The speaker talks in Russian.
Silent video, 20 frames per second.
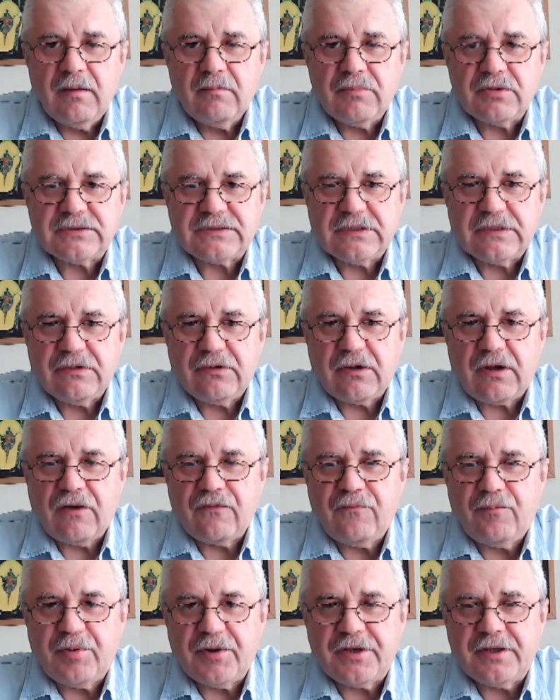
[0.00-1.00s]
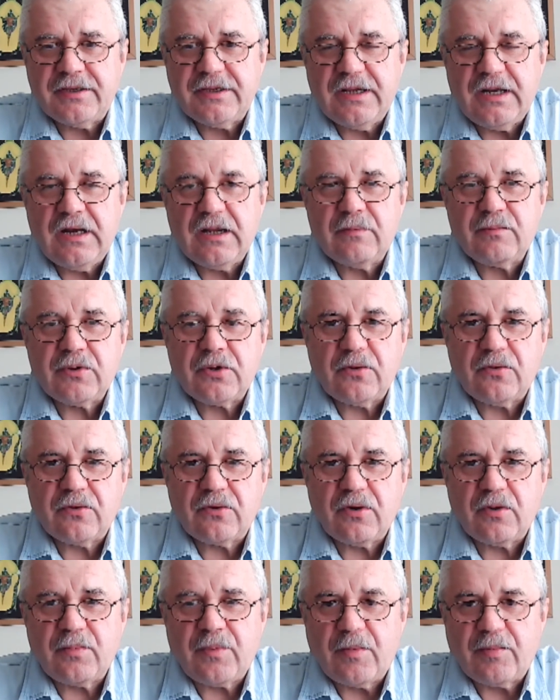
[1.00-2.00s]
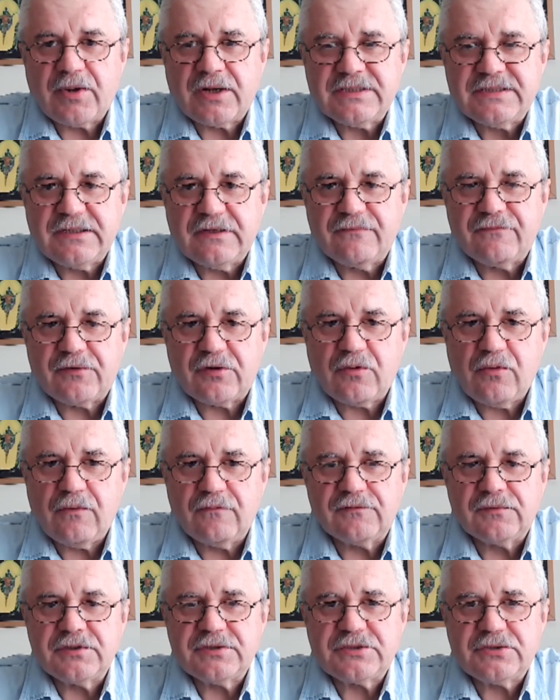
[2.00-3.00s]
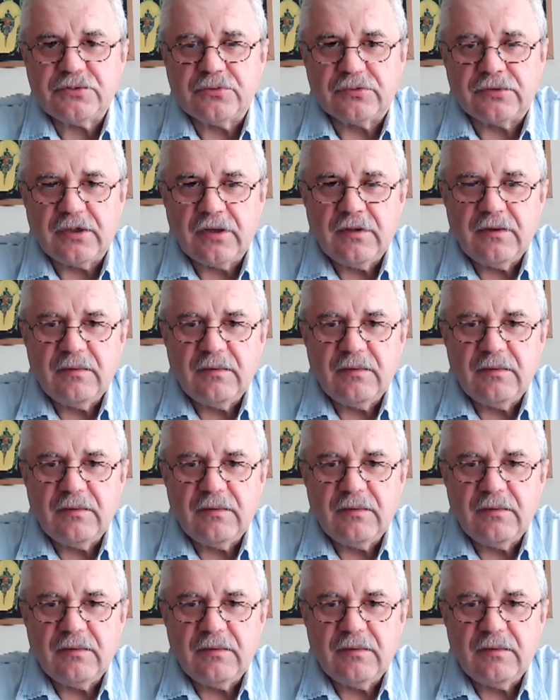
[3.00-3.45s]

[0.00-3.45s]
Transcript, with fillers: после того, как в понедельник прокурор попросил Верховный суд